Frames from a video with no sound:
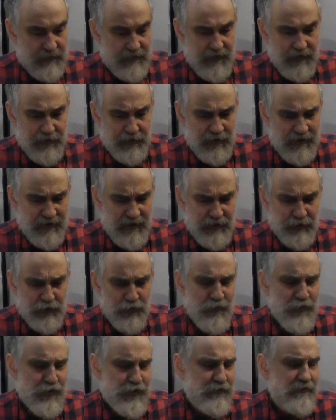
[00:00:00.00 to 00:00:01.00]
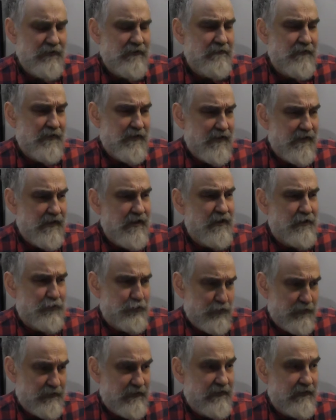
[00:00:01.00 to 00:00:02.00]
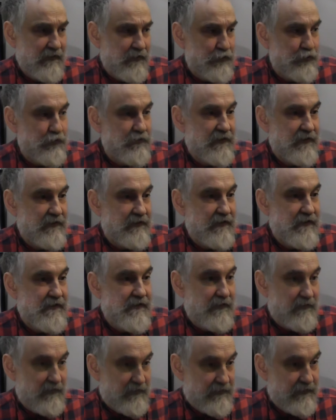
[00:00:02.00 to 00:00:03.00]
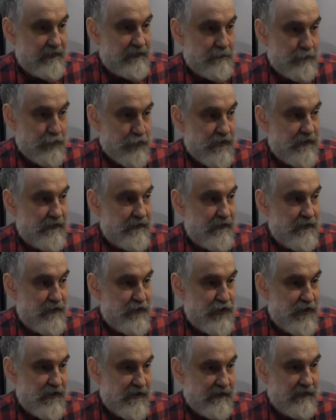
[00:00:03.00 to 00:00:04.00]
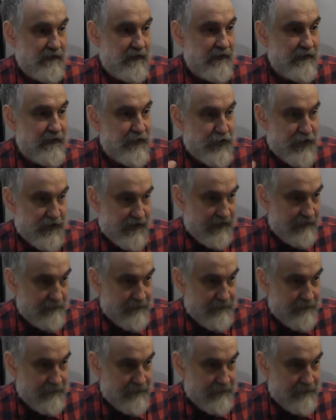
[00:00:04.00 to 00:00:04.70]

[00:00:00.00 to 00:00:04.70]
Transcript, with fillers: Я, я думаю, что наверняка кто-то кто, это, это делает. Это просто чисто логически